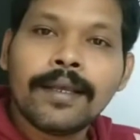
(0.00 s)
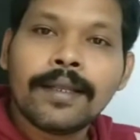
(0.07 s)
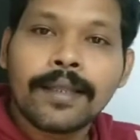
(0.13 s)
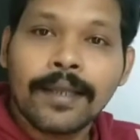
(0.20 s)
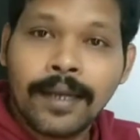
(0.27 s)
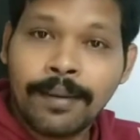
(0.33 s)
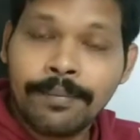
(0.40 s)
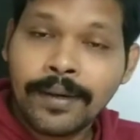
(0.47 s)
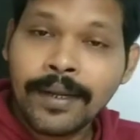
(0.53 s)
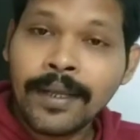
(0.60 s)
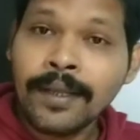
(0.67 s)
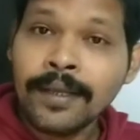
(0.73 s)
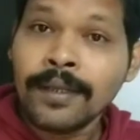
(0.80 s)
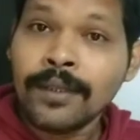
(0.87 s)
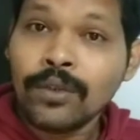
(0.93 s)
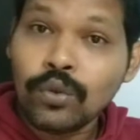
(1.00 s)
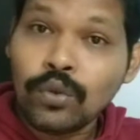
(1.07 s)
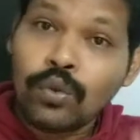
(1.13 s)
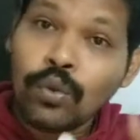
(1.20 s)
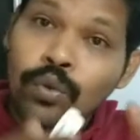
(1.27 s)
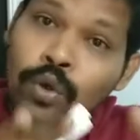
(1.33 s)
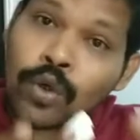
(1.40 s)
তাহলে আমরা
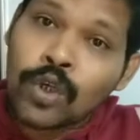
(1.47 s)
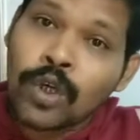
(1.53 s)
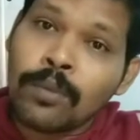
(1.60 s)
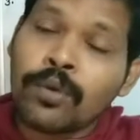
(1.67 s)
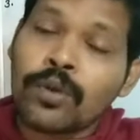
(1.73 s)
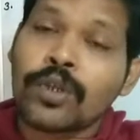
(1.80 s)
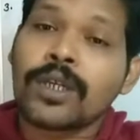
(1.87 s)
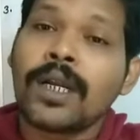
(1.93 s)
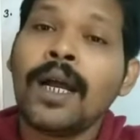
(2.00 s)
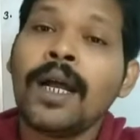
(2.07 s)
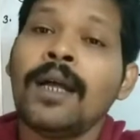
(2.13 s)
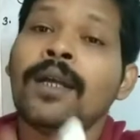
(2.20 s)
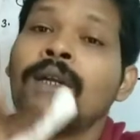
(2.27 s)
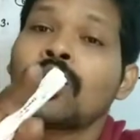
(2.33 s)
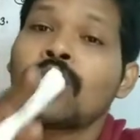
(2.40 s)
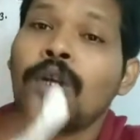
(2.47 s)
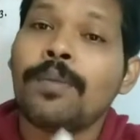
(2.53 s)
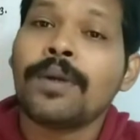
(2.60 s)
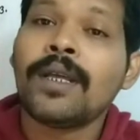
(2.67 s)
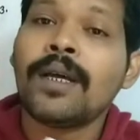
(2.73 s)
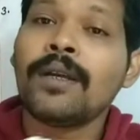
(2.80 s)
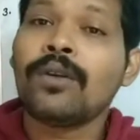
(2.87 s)
দুটো সমস্যা
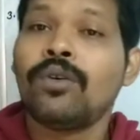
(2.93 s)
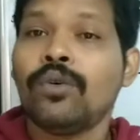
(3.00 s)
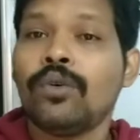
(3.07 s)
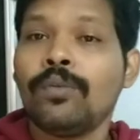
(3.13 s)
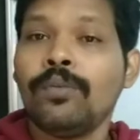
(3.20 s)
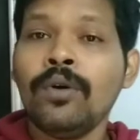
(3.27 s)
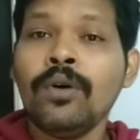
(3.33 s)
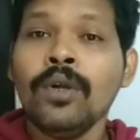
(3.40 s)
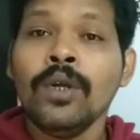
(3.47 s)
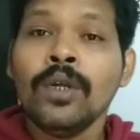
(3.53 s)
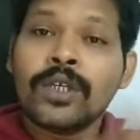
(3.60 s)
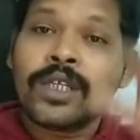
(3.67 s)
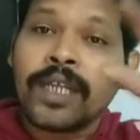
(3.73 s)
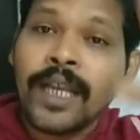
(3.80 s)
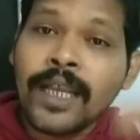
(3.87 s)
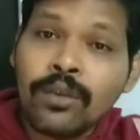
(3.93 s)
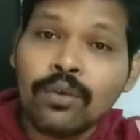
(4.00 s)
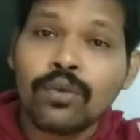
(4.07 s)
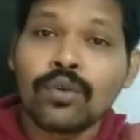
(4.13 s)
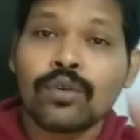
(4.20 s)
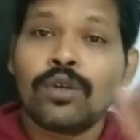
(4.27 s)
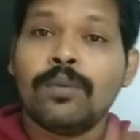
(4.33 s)
সমাধান করব সেই
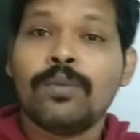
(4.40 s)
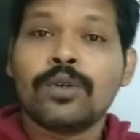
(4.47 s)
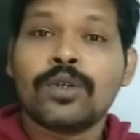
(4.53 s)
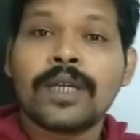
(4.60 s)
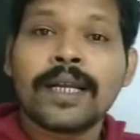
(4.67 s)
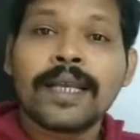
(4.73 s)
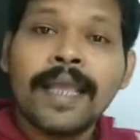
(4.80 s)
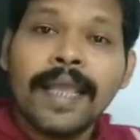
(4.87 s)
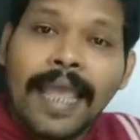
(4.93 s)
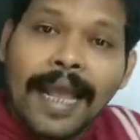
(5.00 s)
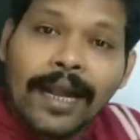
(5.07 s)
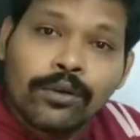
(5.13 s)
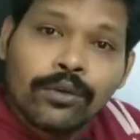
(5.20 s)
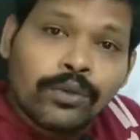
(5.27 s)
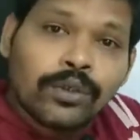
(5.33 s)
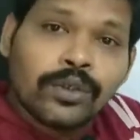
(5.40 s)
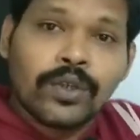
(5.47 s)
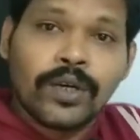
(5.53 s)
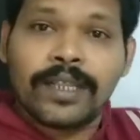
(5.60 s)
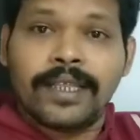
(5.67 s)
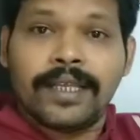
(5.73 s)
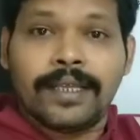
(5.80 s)
দুটো সমস্যাকে
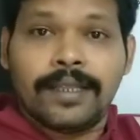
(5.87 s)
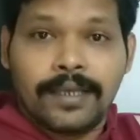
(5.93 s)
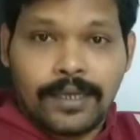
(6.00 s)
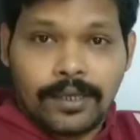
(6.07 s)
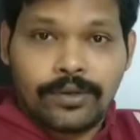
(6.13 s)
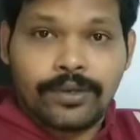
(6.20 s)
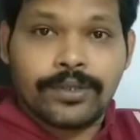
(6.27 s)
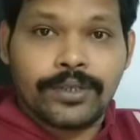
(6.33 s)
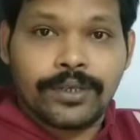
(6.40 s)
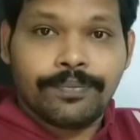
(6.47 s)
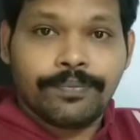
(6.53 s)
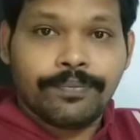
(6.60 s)
একত্রে দিয়ে দেওয়া হয়েছে